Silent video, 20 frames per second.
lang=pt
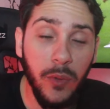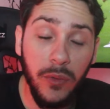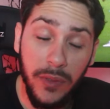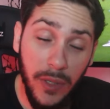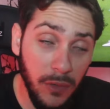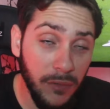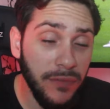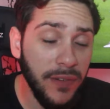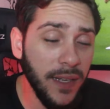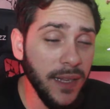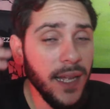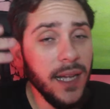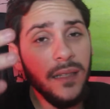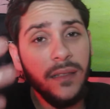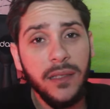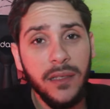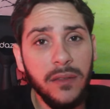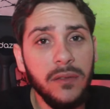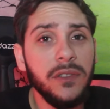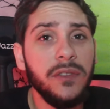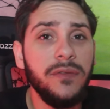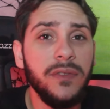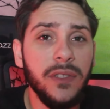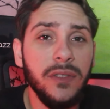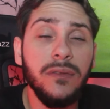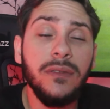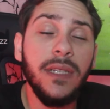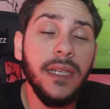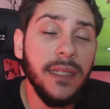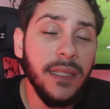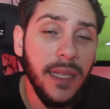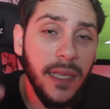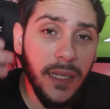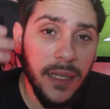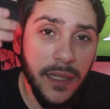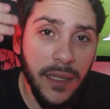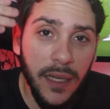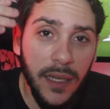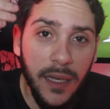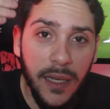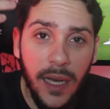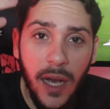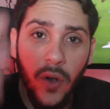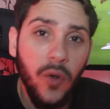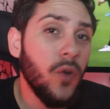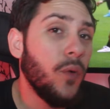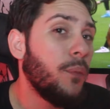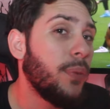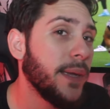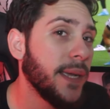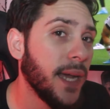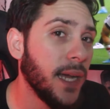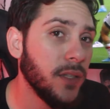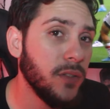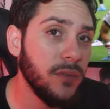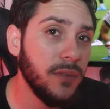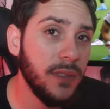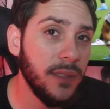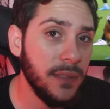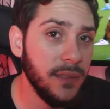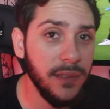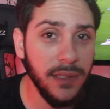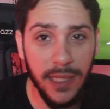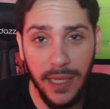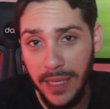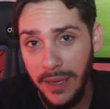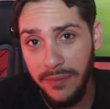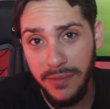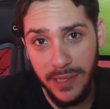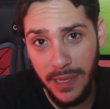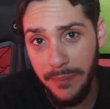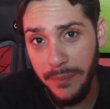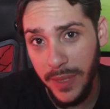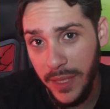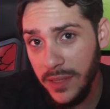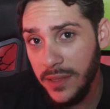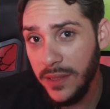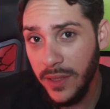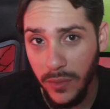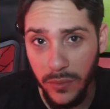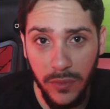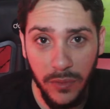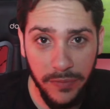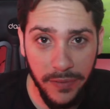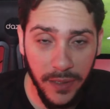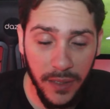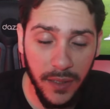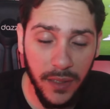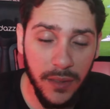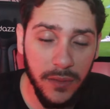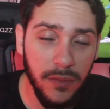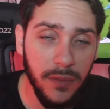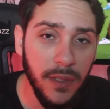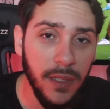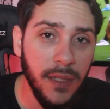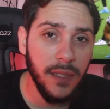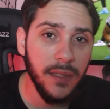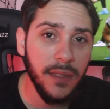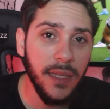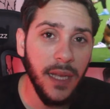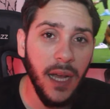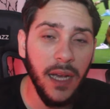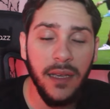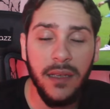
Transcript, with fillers: Eu tenho falado aqui nos vídeos, quem tem acompanhado já deve saber de quem eu tô falando, tá?